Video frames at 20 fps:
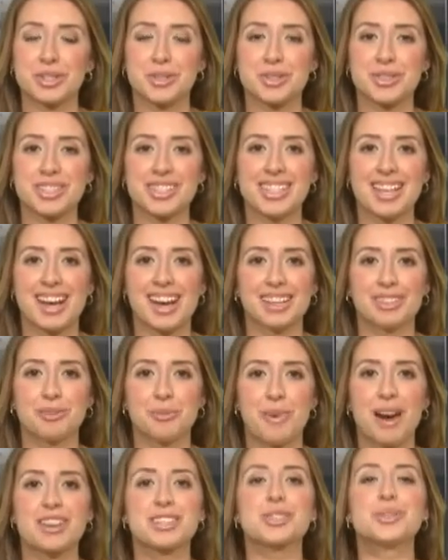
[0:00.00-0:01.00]
associado
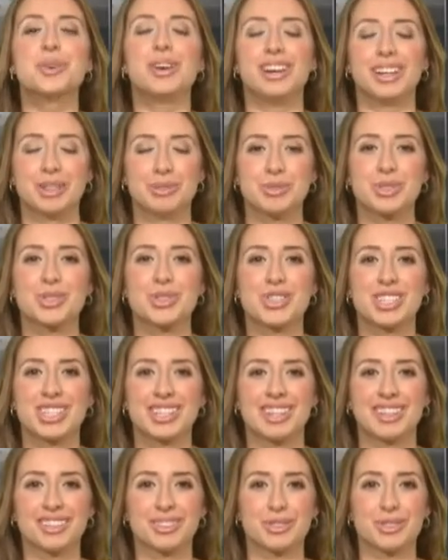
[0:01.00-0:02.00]
Márcio Ramos dos
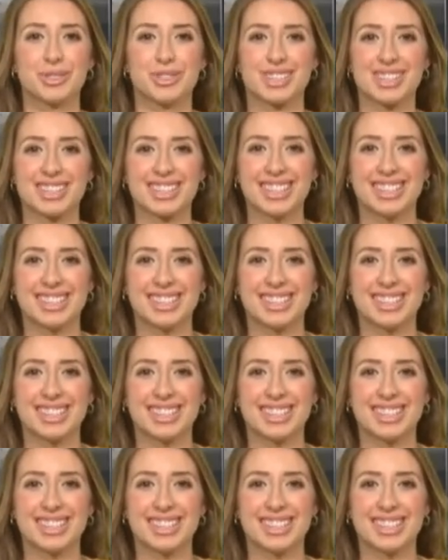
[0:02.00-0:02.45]
Santos.